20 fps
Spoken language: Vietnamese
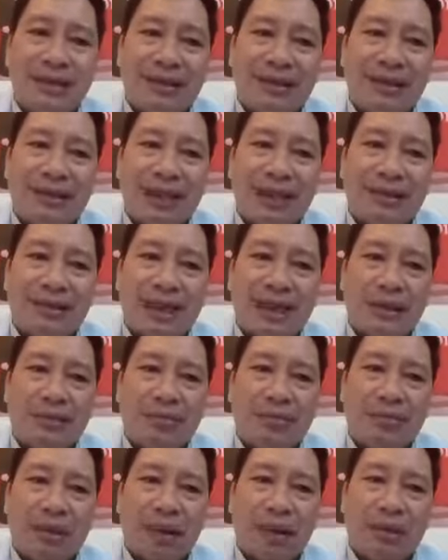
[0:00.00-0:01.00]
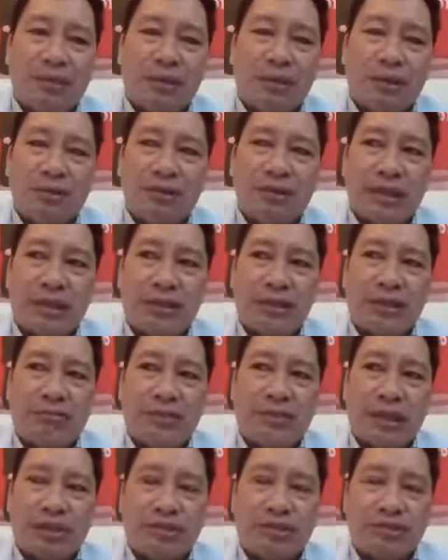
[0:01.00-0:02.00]
những cái chất tan trong dầu rồi sau đó chúng
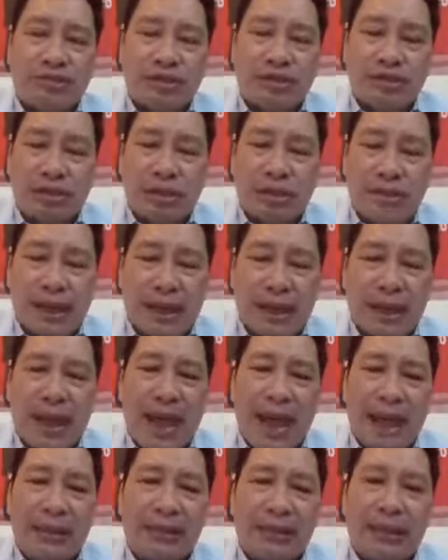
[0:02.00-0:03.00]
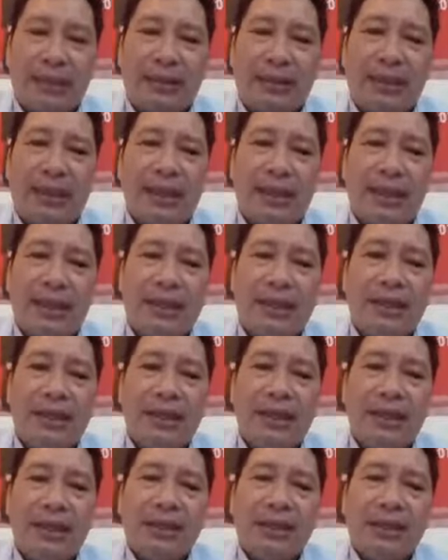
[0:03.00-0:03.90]
ta dùng sữa rửa mặt lại thì nó lấy đi